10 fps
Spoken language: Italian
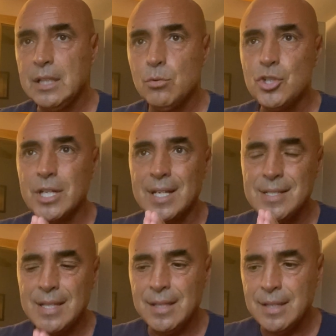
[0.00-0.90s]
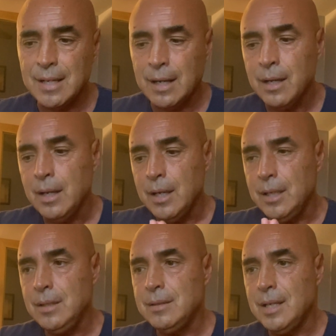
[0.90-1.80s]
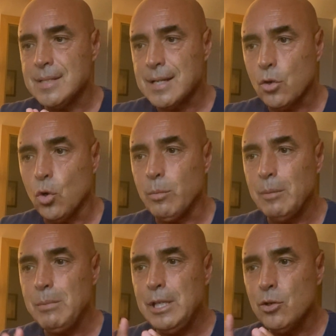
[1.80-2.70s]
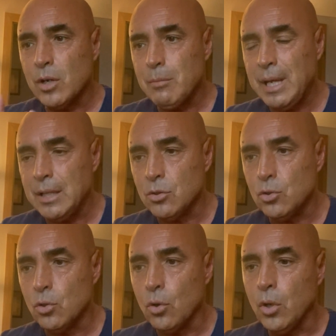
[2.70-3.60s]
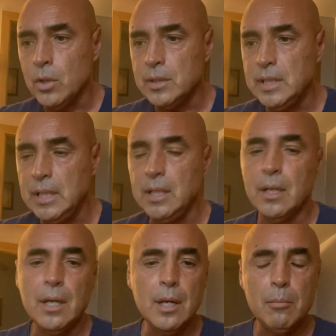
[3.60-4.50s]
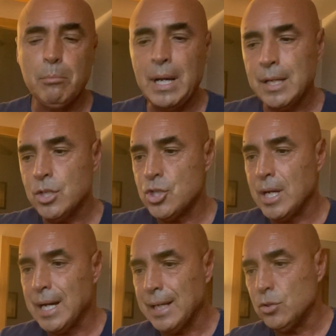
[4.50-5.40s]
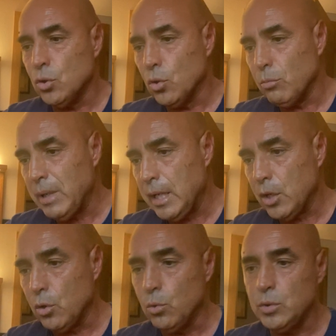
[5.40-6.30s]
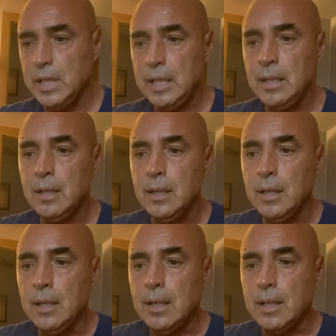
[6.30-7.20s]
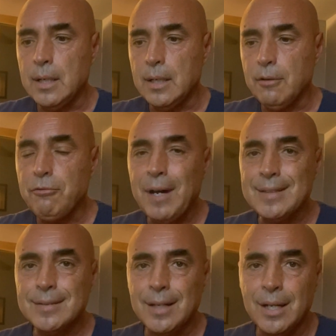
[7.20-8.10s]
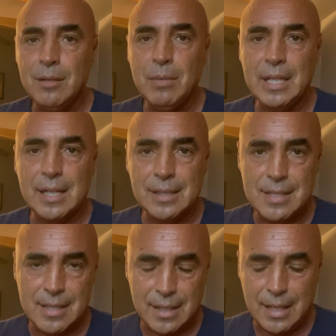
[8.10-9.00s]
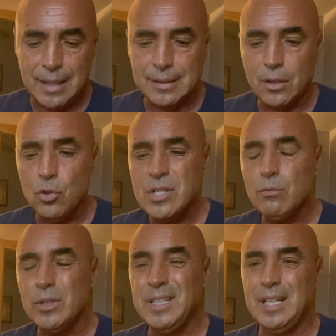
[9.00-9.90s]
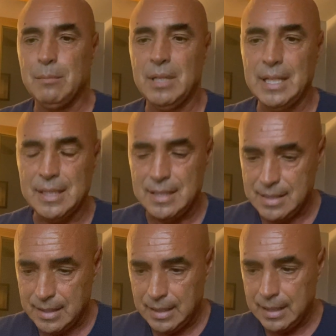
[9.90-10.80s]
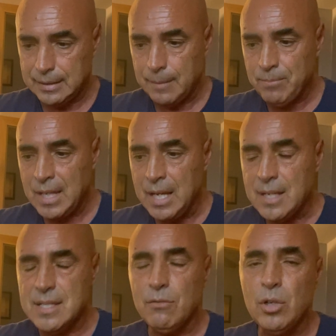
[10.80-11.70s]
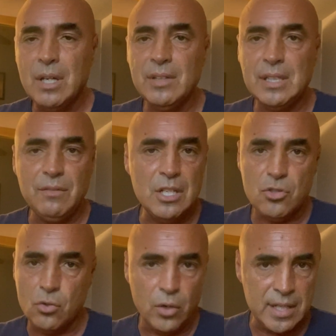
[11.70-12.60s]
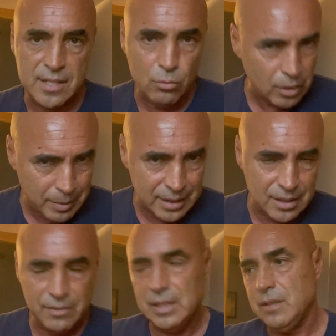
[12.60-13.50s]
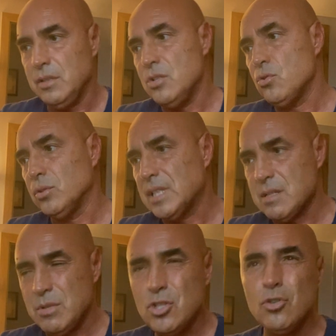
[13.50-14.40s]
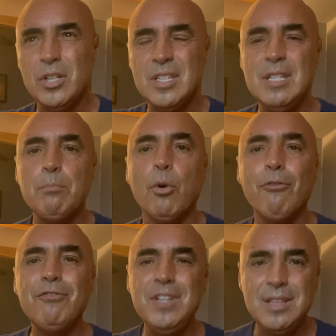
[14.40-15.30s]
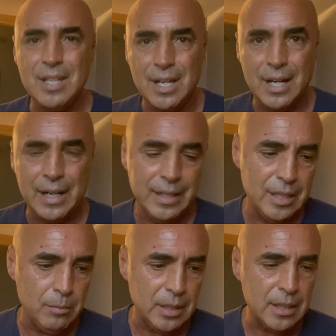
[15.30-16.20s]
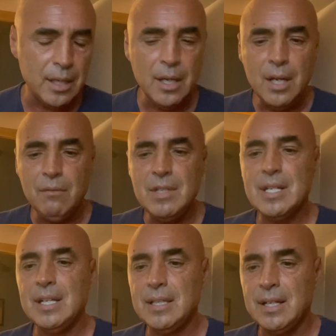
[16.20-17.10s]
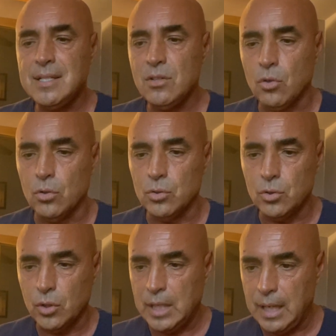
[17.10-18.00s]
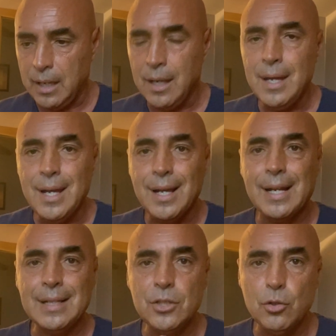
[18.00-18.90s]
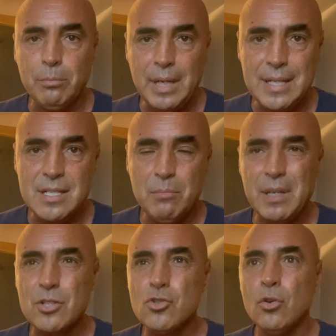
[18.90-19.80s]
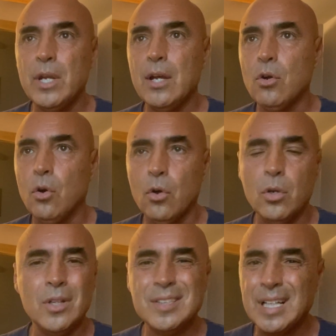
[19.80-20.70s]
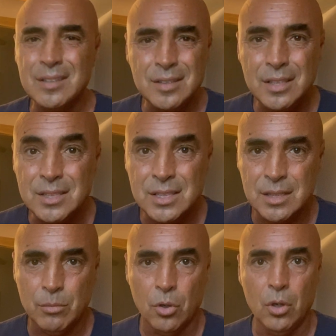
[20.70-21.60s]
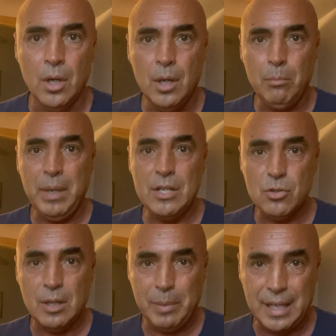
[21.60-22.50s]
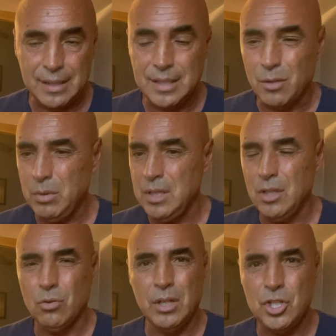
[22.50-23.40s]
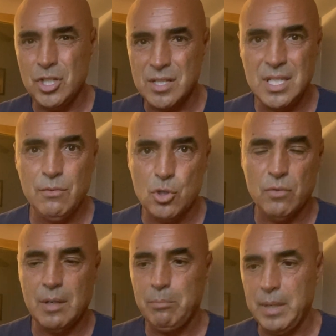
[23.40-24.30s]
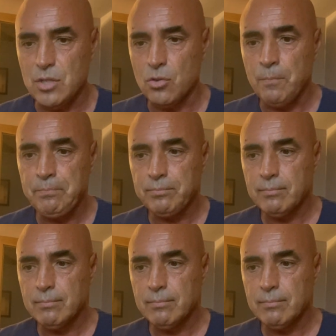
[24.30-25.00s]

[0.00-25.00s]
chirurgia estetica intesa come miglioramento di pancia, addome, glutei, eh, fatta in maniera dissennata. Cosa vuol dire in maniera dissennata? Se voi avete visto, e sicuramente avrete visto, trasmissioni tipo vite al limite, vi sarete resi conto che grandi obesi, persone con tantissimo peso da perdere, quindi con eccessivo sovrappeso,